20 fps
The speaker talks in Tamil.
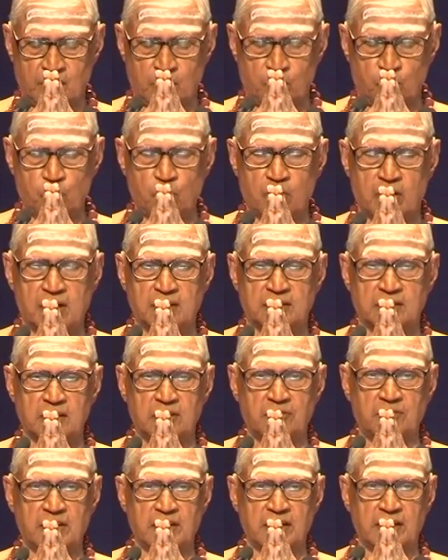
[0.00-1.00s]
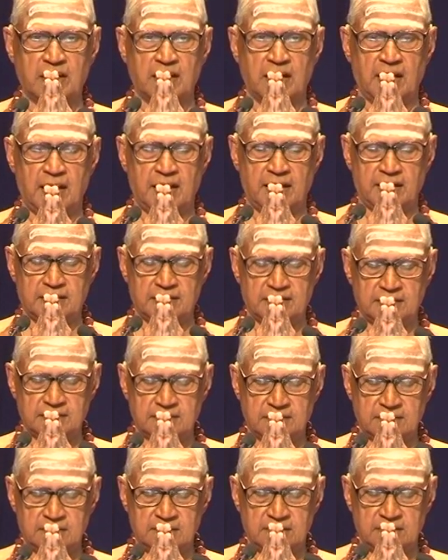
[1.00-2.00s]
உங்கள் திருவடிகளிலே
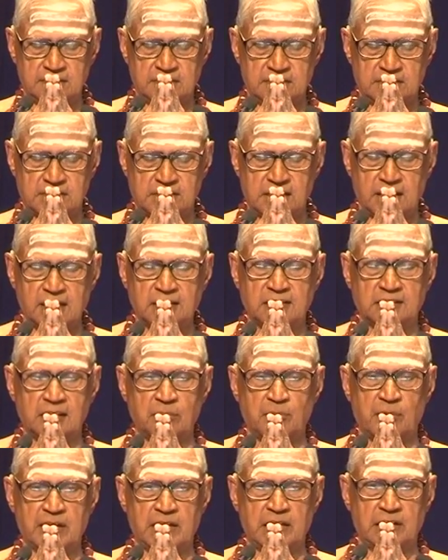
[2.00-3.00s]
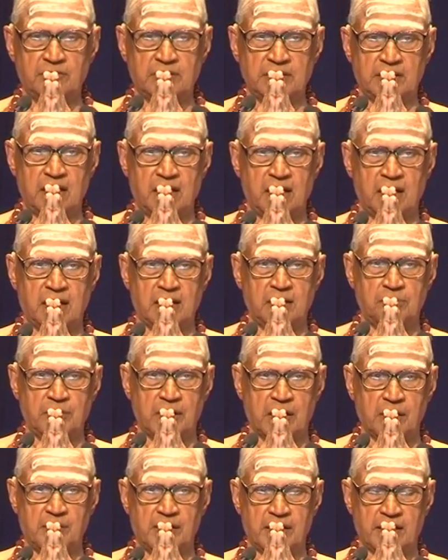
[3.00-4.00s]
செலுத்தி மகிழ்வதில் நான்
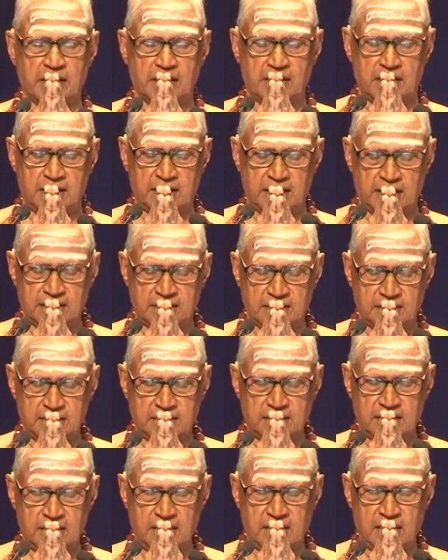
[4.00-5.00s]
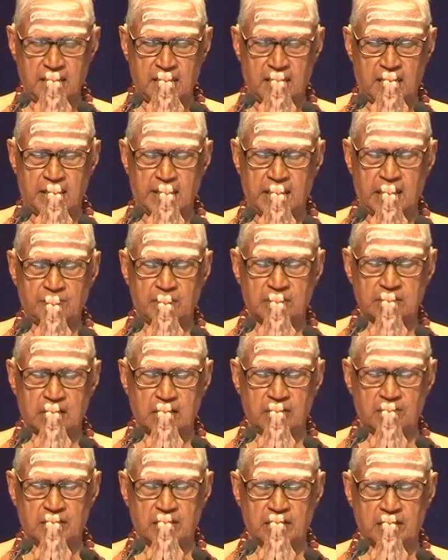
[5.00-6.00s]
பெருமை அடைகின்றேன் அனைவர்
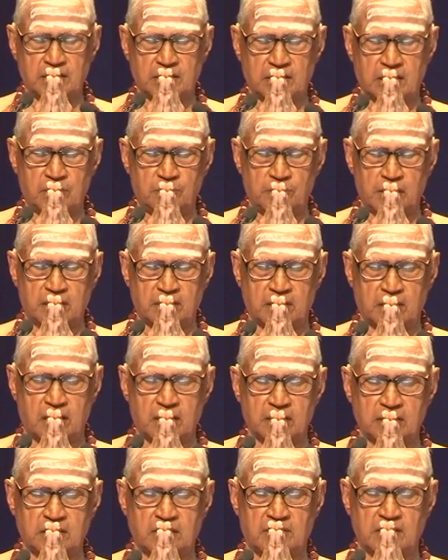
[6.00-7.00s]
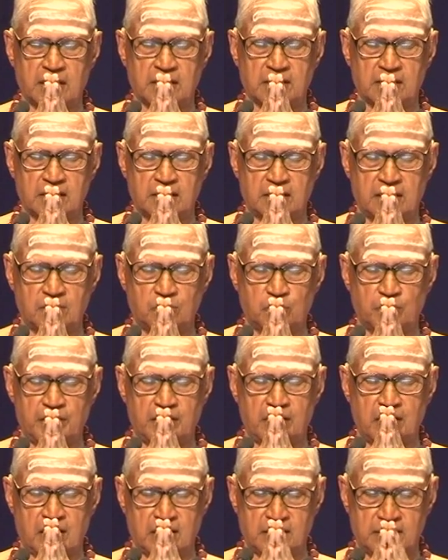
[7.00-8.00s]
திருவடிகளுக்கும் இடையே தாழ்ந்த வணக்கங்கள்
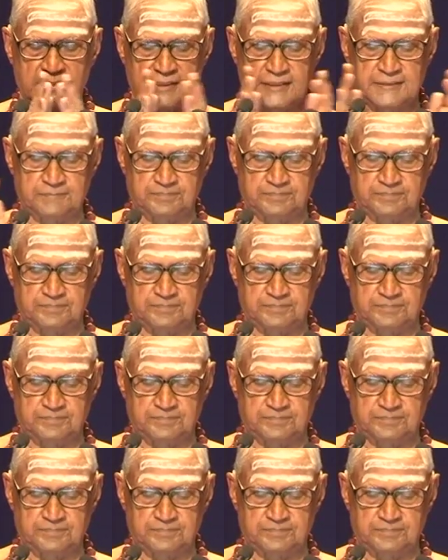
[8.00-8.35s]
உரியனாக